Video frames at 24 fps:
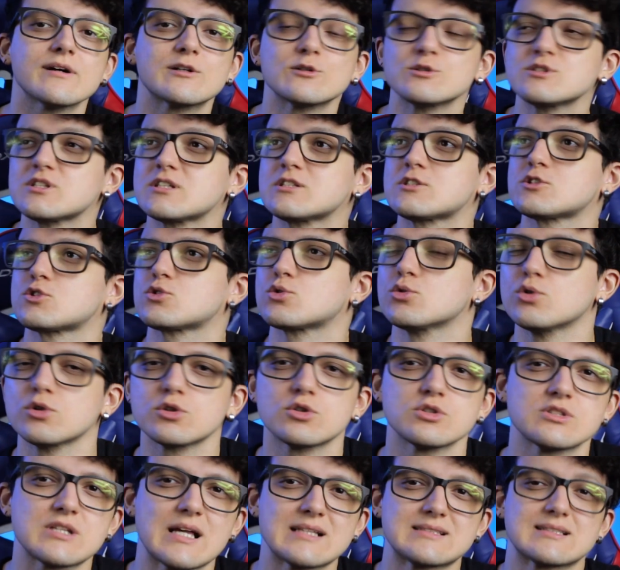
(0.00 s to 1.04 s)
ver os
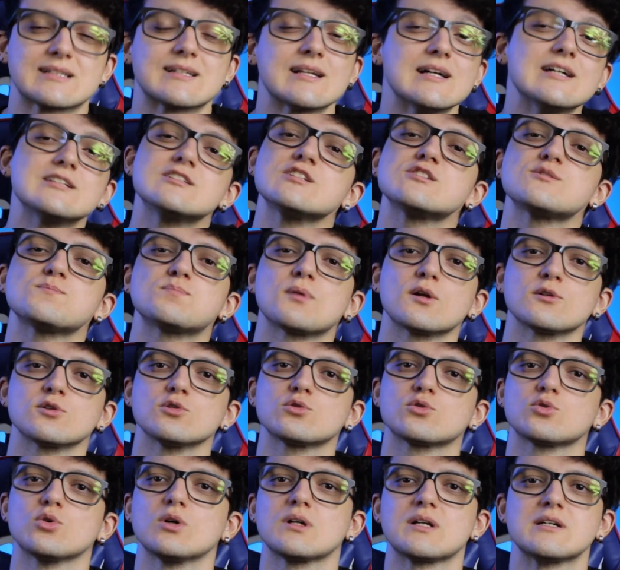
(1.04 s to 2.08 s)
estúdios, as grandes
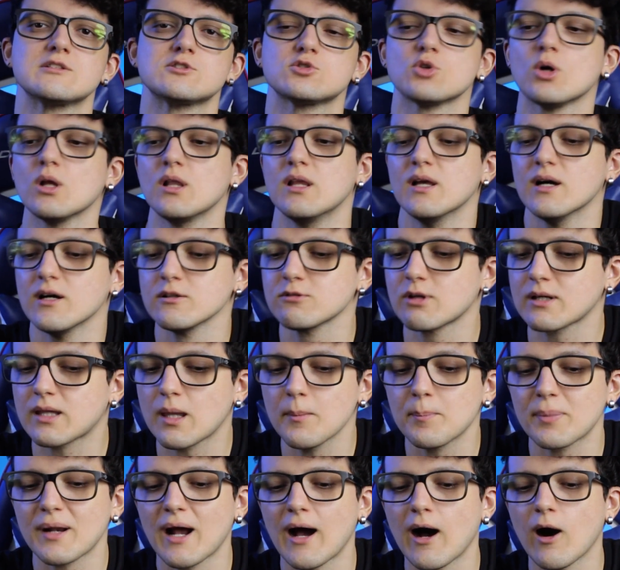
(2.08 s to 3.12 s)
produtoras olhando
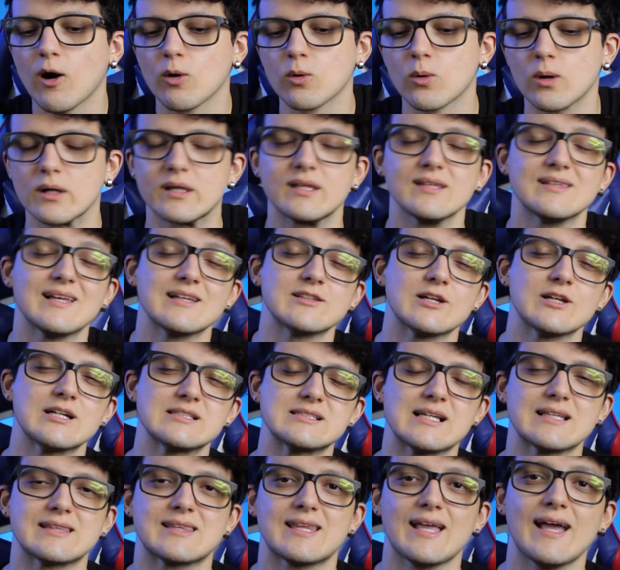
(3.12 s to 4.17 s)
aqui para algo aqui da
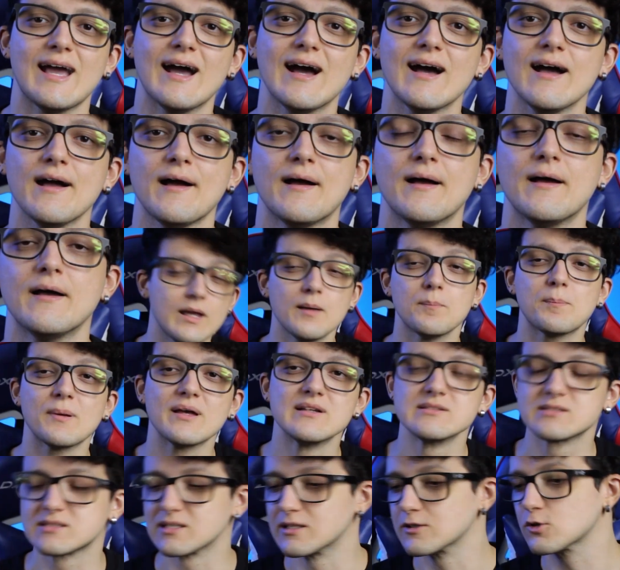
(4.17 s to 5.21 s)
nossa terra e
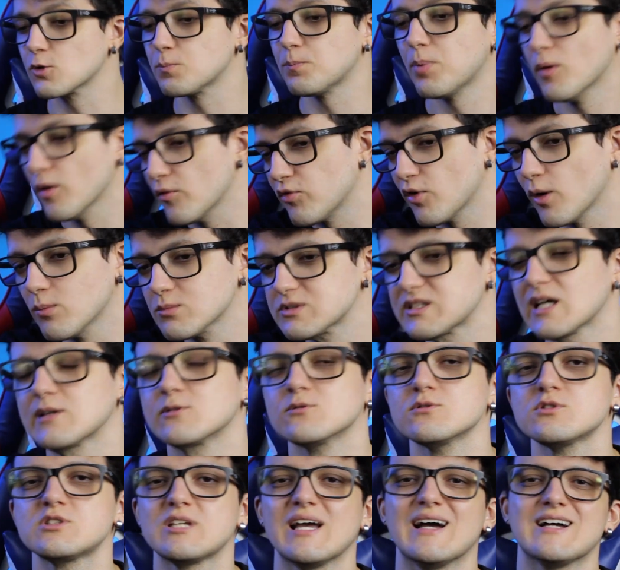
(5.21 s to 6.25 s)
pensando, pô, vamos
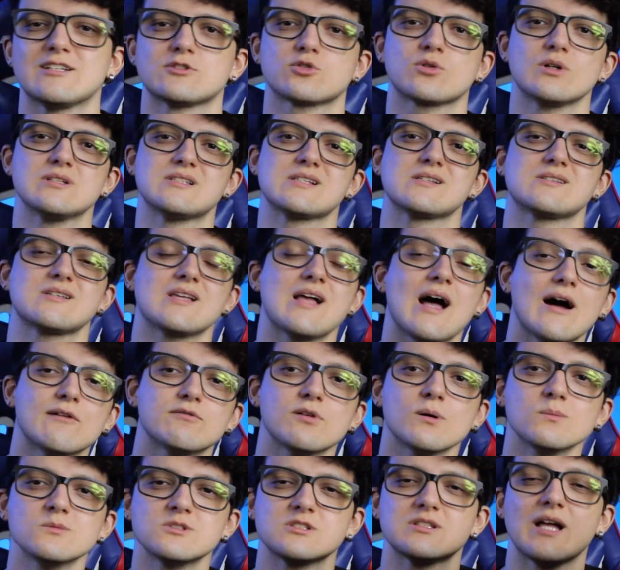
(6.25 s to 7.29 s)
anunciar as coisas lá,
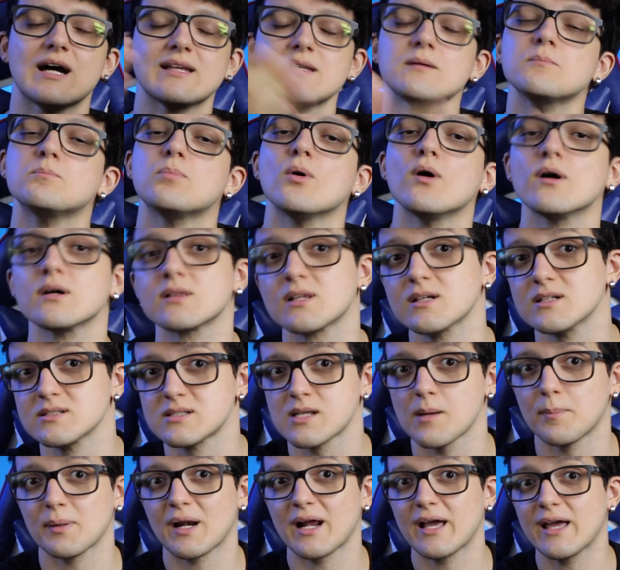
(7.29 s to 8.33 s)
vamos dar
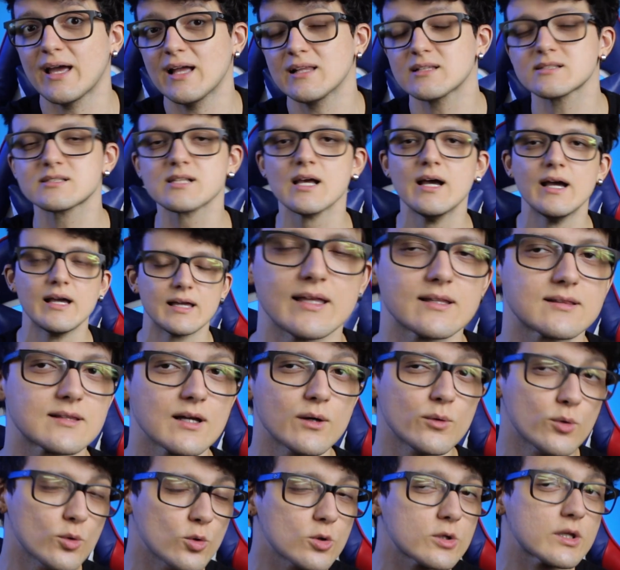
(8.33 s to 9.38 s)
importância para eles.
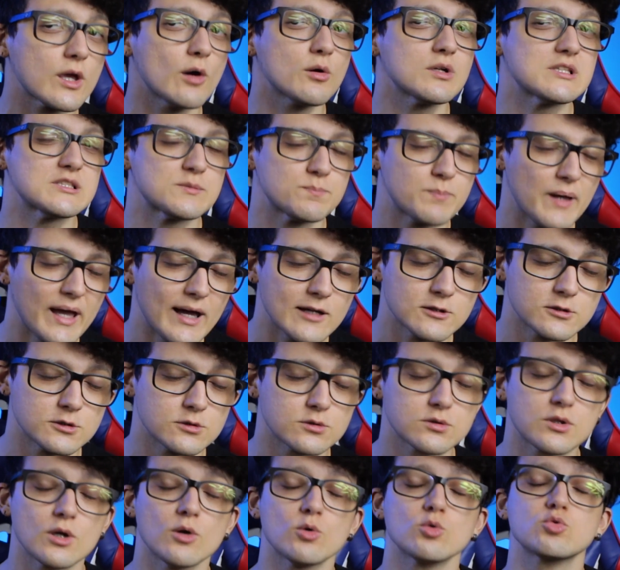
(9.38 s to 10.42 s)
Então, o que eu espero e
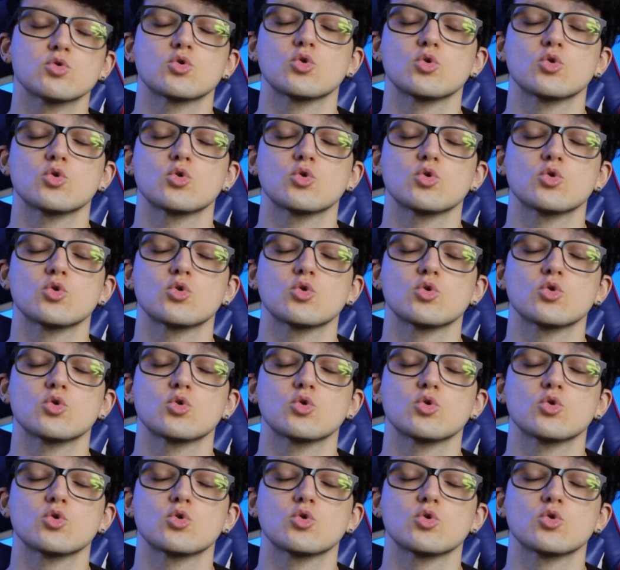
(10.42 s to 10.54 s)
o que eu